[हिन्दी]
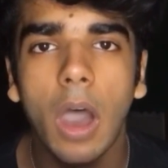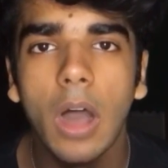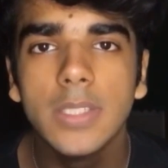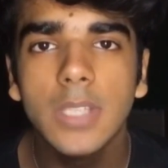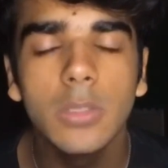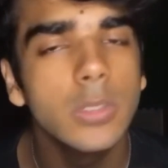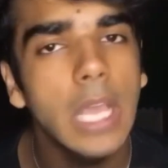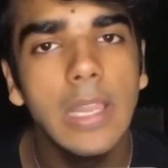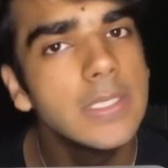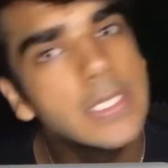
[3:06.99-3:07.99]
आज का तो
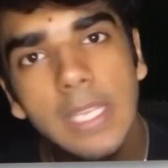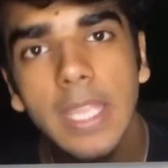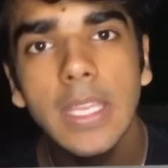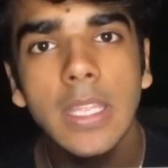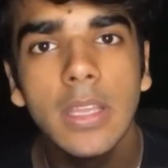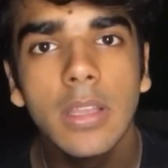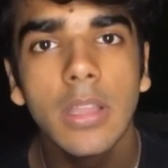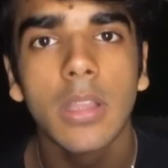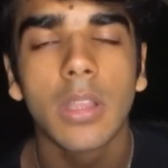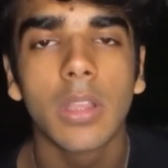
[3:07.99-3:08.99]
चैलेंज किया ही
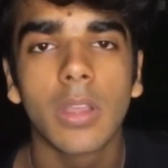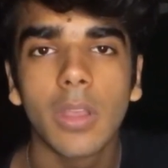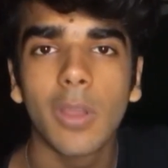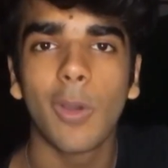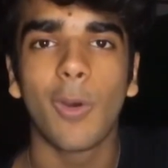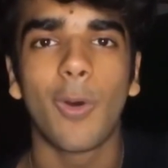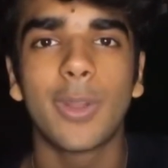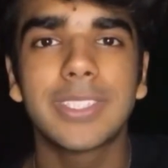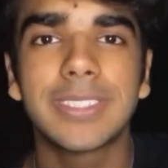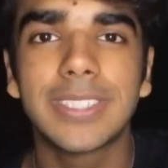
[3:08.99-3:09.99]
नहीं
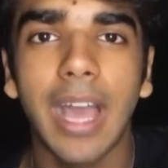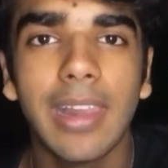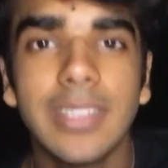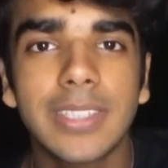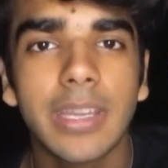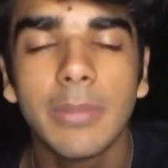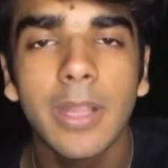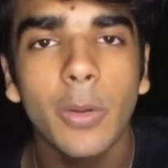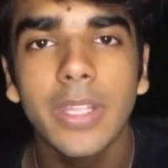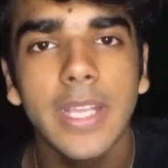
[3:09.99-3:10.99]
और चैलेंज करे बिना
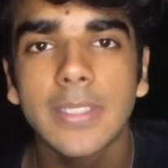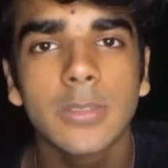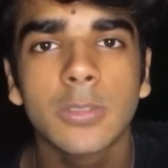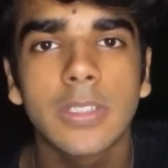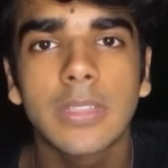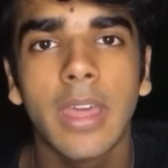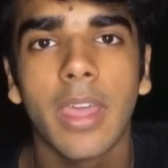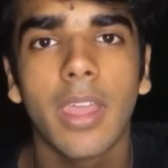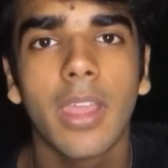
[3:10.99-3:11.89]
कोई कैसे सो सकता है